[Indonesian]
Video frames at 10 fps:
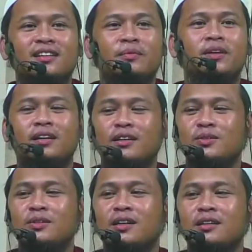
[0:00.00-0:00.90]
Tapi ya ada
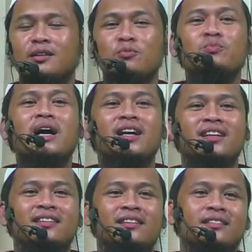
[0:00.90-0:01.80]
juga kembang
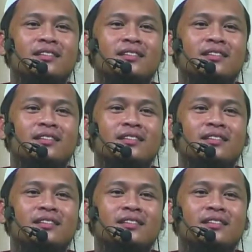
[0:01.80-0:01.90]
gitu ya,